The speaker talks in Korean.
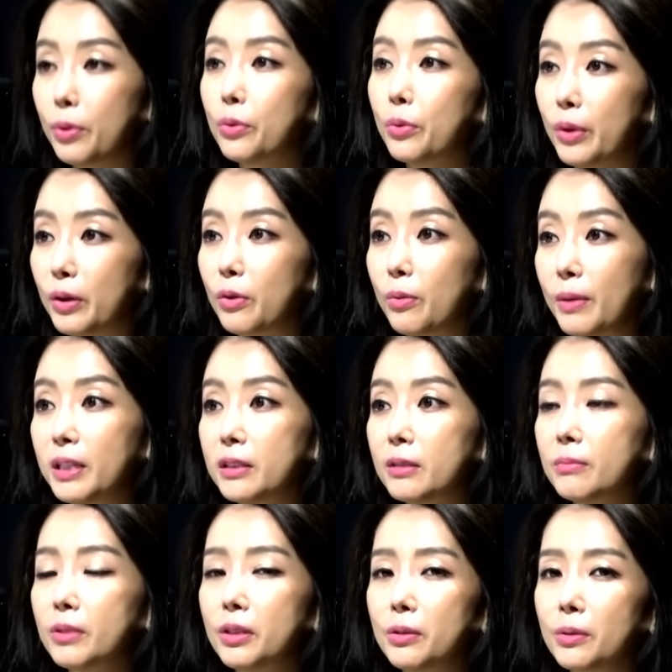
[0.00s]
대표도 했고
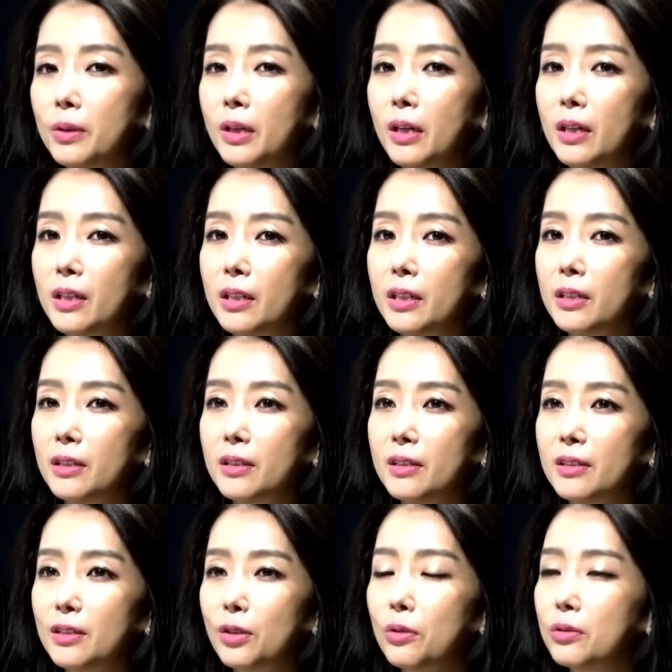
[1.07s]
말씀대로
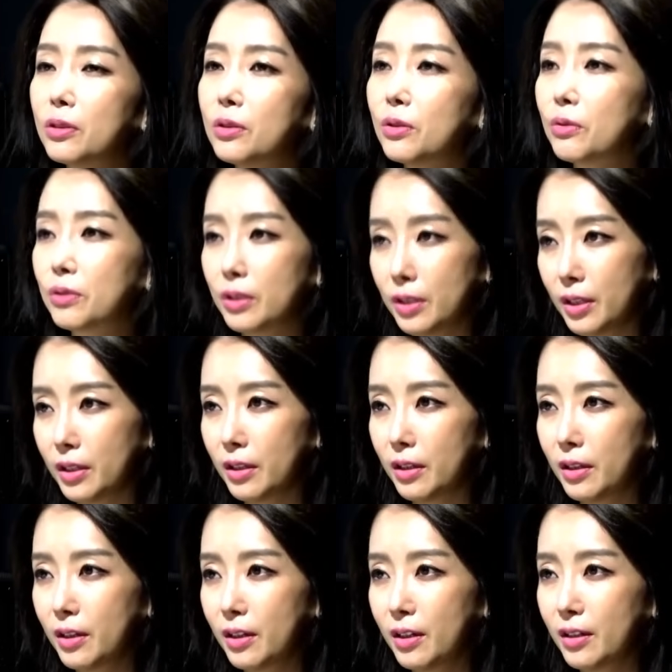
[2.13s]
이 청년
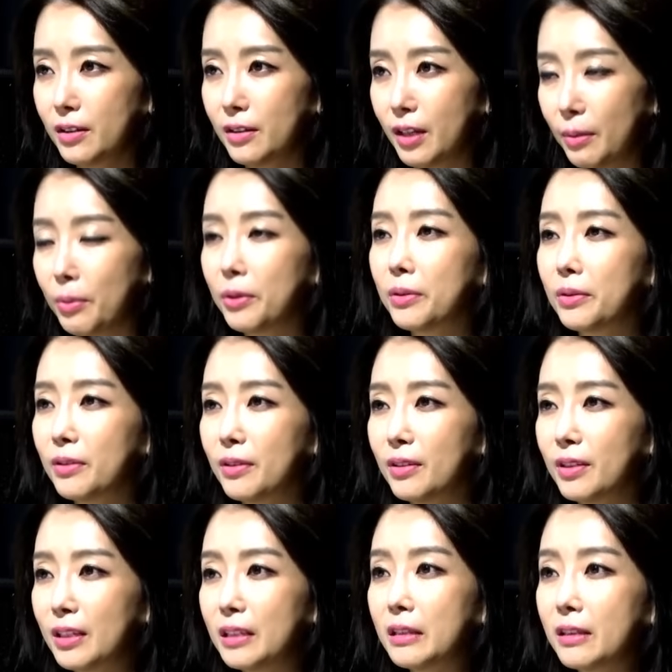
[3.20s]
정치의 대변인
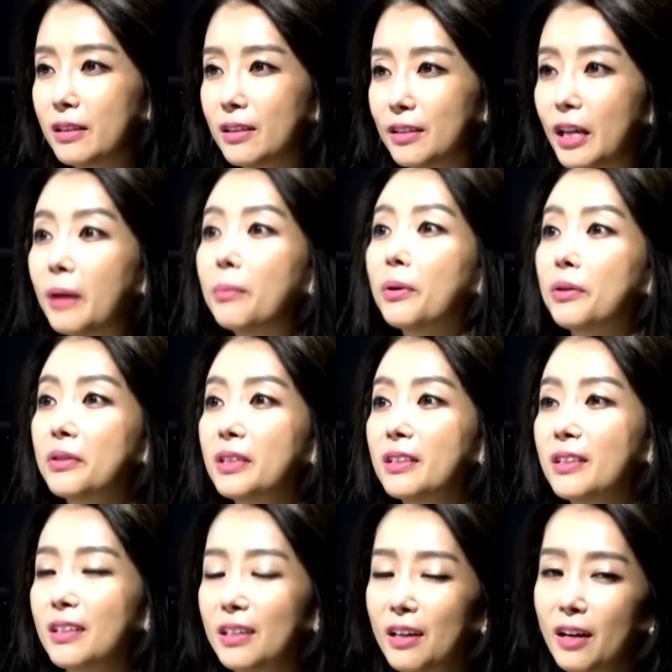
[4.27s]
음. 대변인
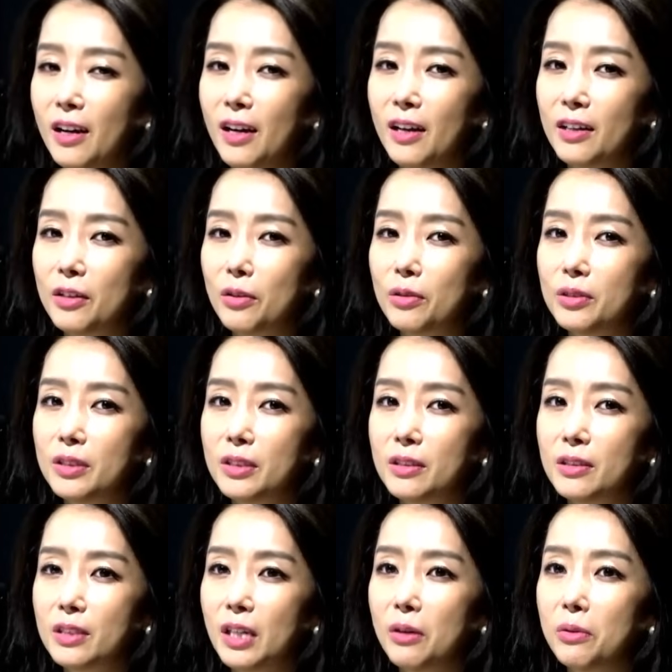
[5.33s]
그런
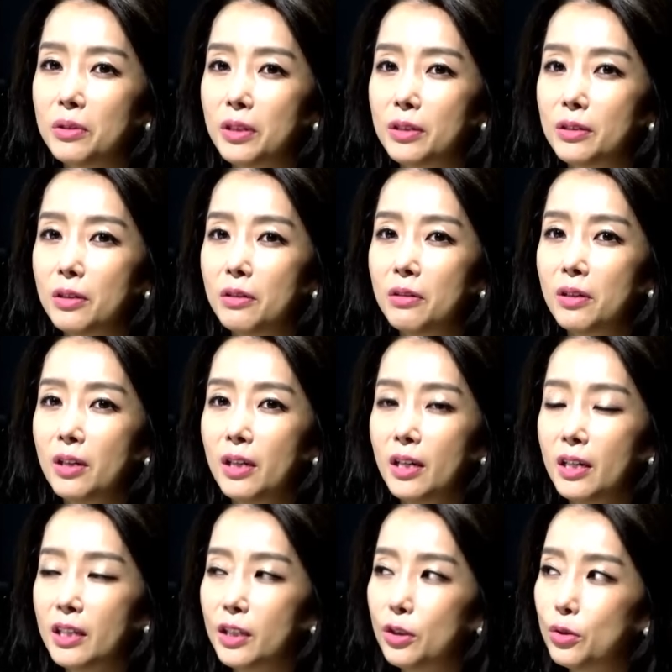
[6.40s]
차원에서
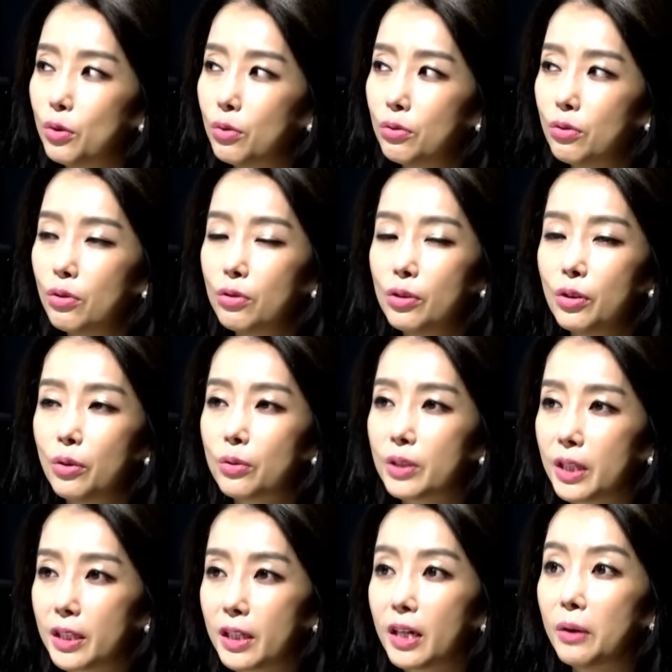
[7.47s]
이 정도
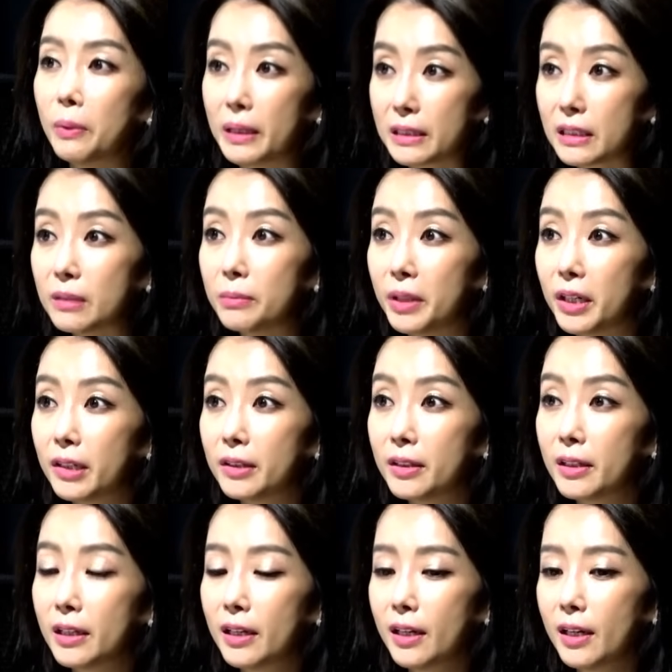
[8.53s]
의혹 제기가 왔으면
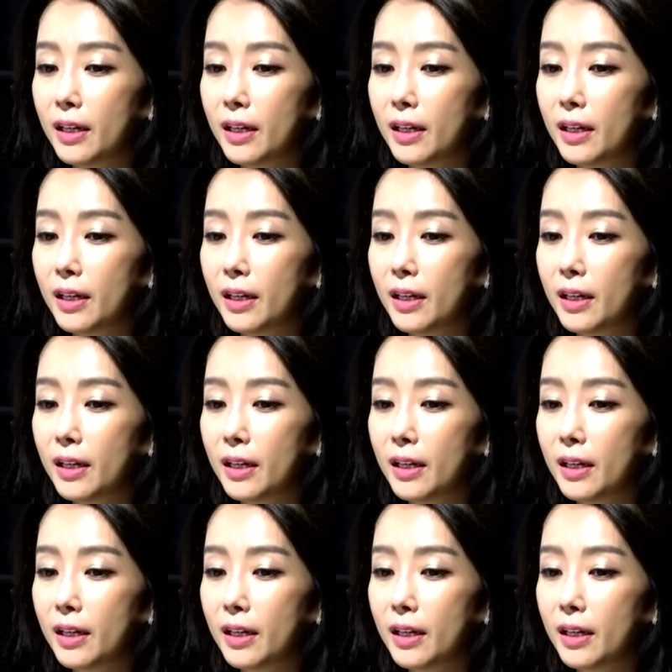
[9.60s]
